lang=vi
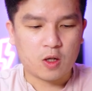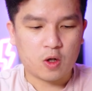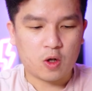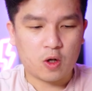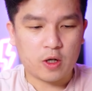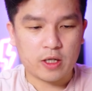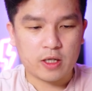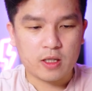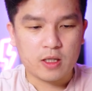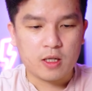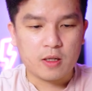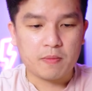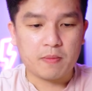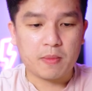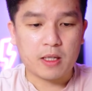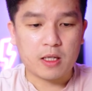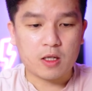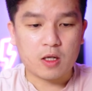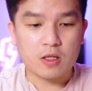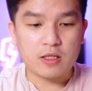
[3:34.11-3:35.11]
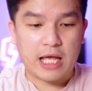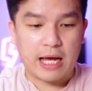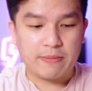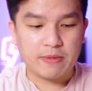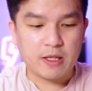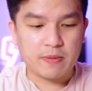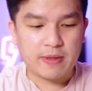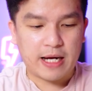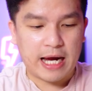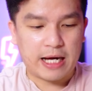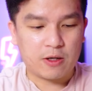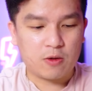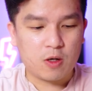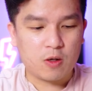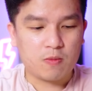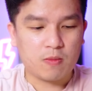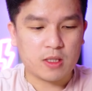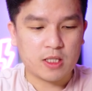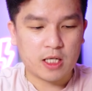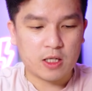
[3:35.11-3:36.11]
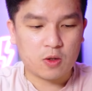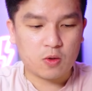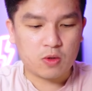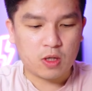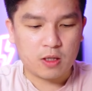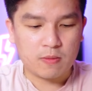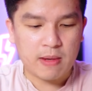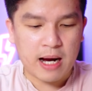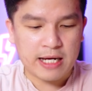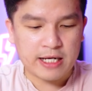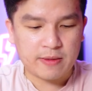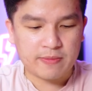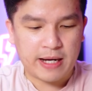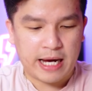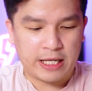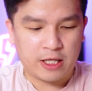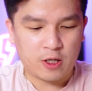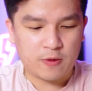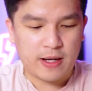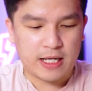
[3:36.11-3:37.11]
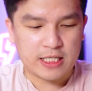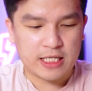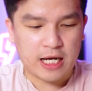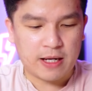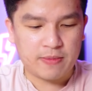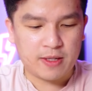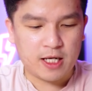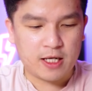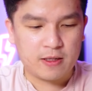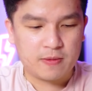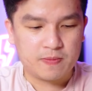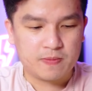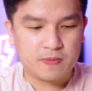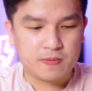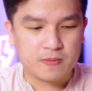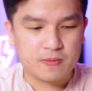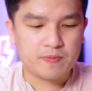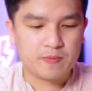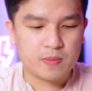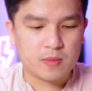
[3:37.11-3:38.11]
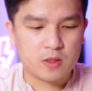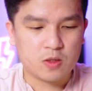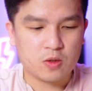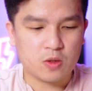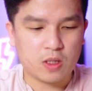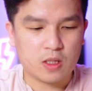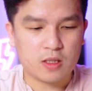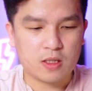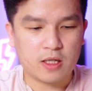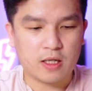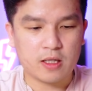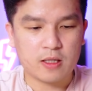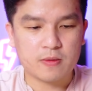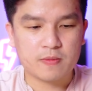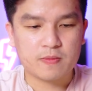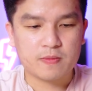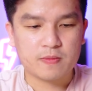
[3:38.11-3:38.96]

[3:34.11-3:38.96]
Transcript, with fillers: rồi mình có 800 ngàn đúng không mình sẽ rút thử 300 ngàn cho các bạn xem nhé chuyển tiền